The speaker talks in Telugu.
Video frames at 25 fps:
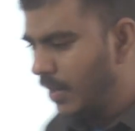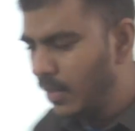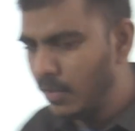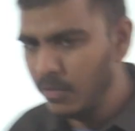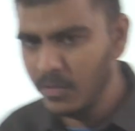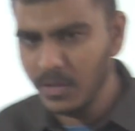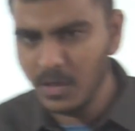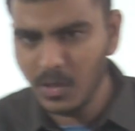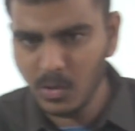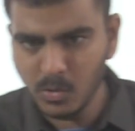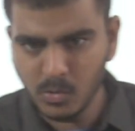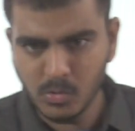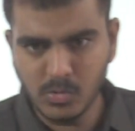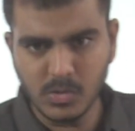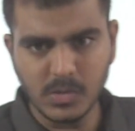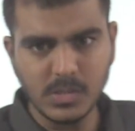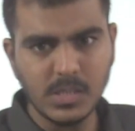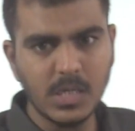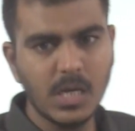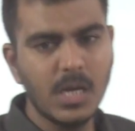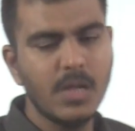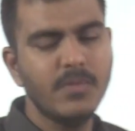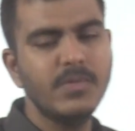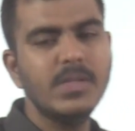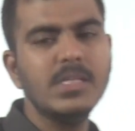టు ద టూ
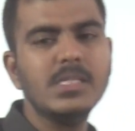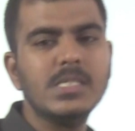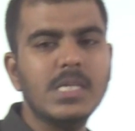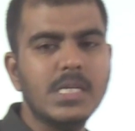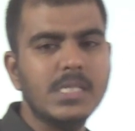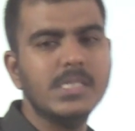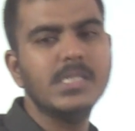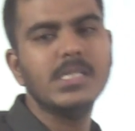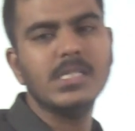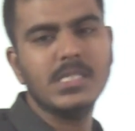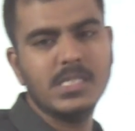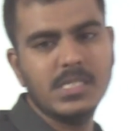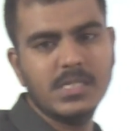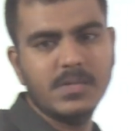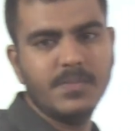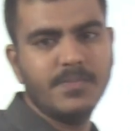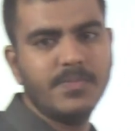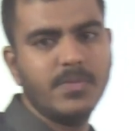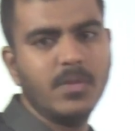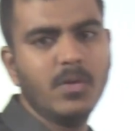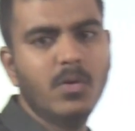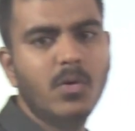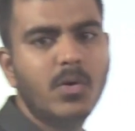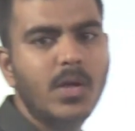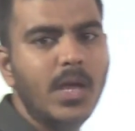థౌజండ్ లెవెన్ సెన్సెస్
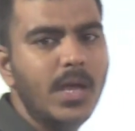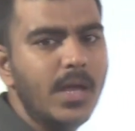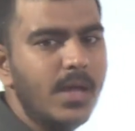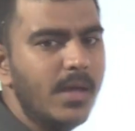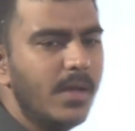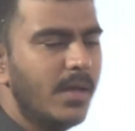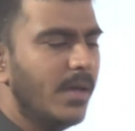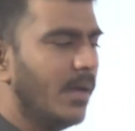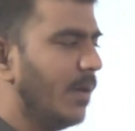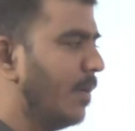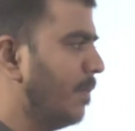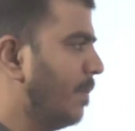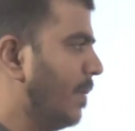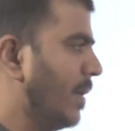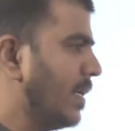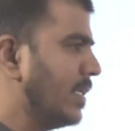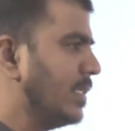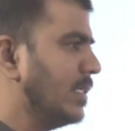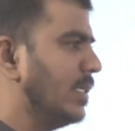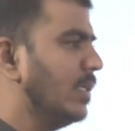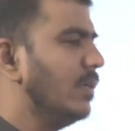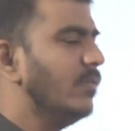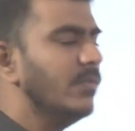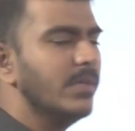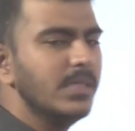ఓకే
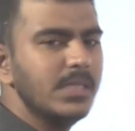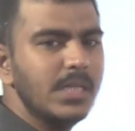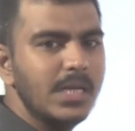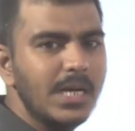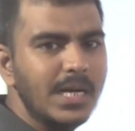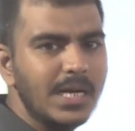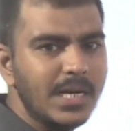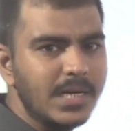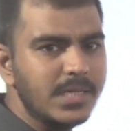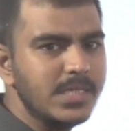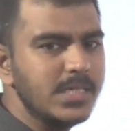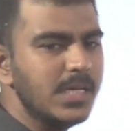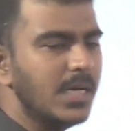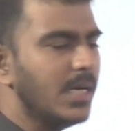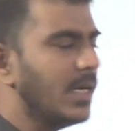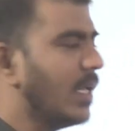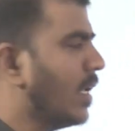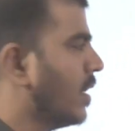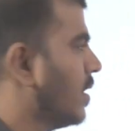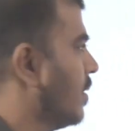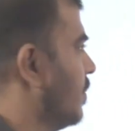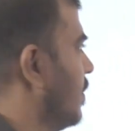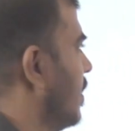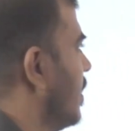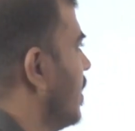పర్సన్ విత్ లిటరసీ అంటే
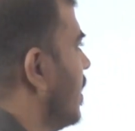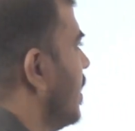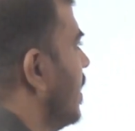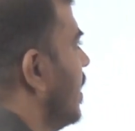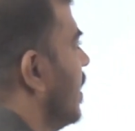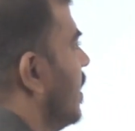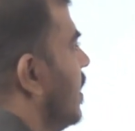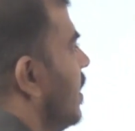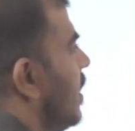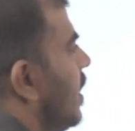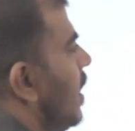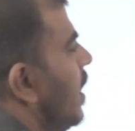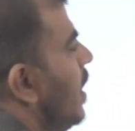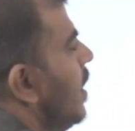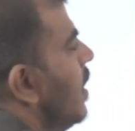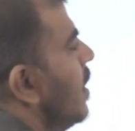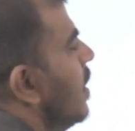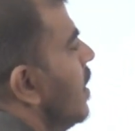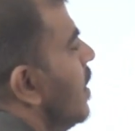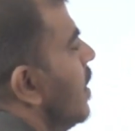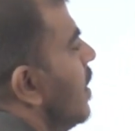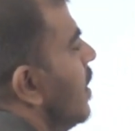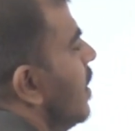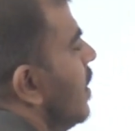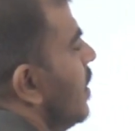అర్థం ఏంటండి అంటే
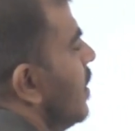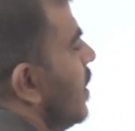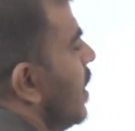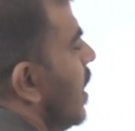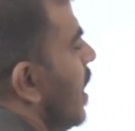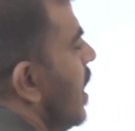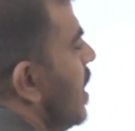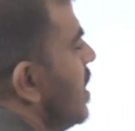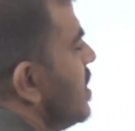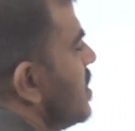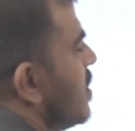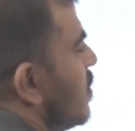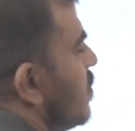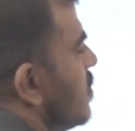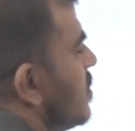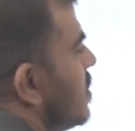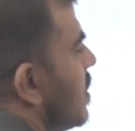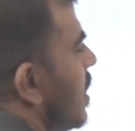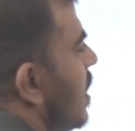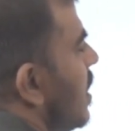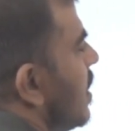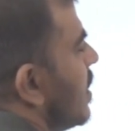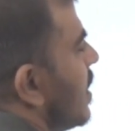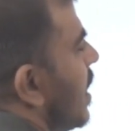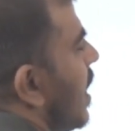ఏడు
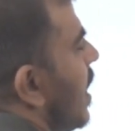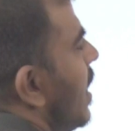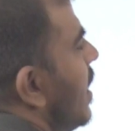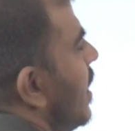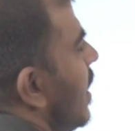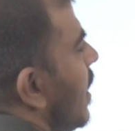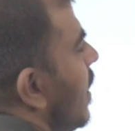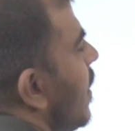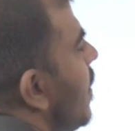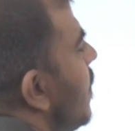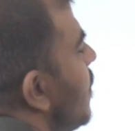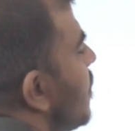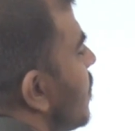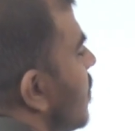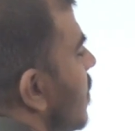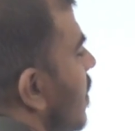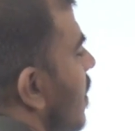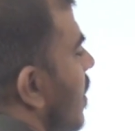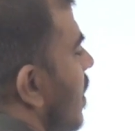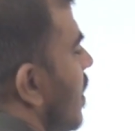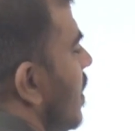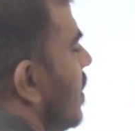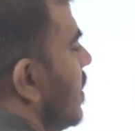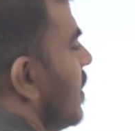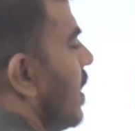సంవత్సరాలు దాటి
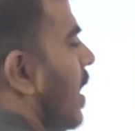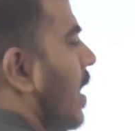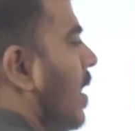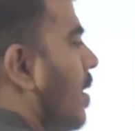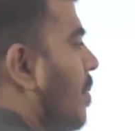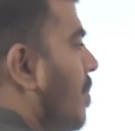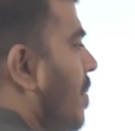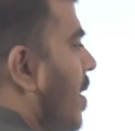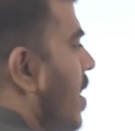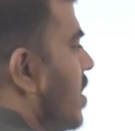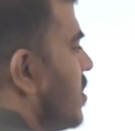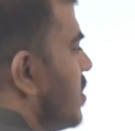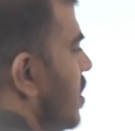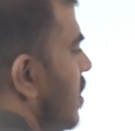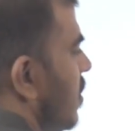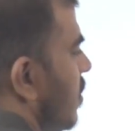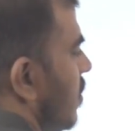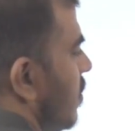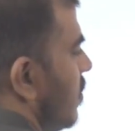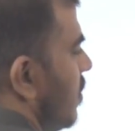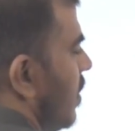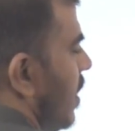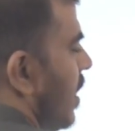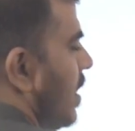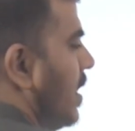తన భాషలో
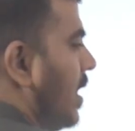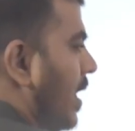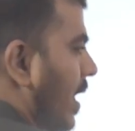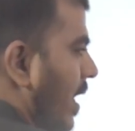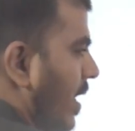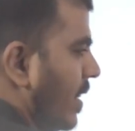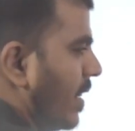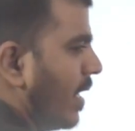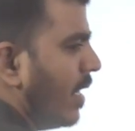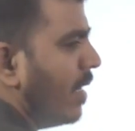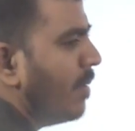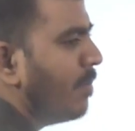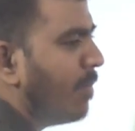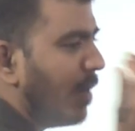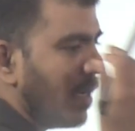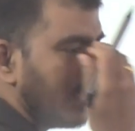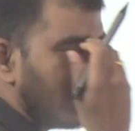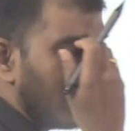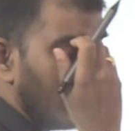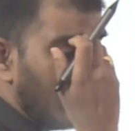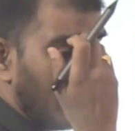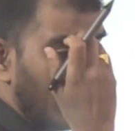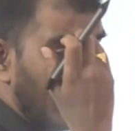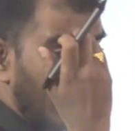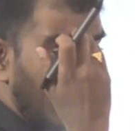లేదా ఏదైనా
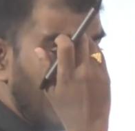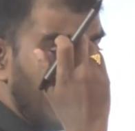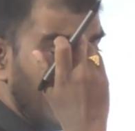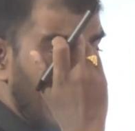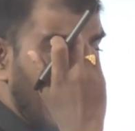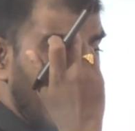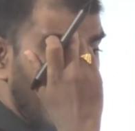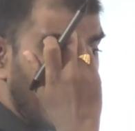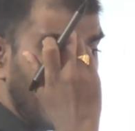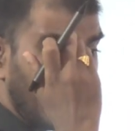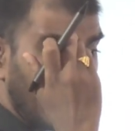భాషలో అంటే భారత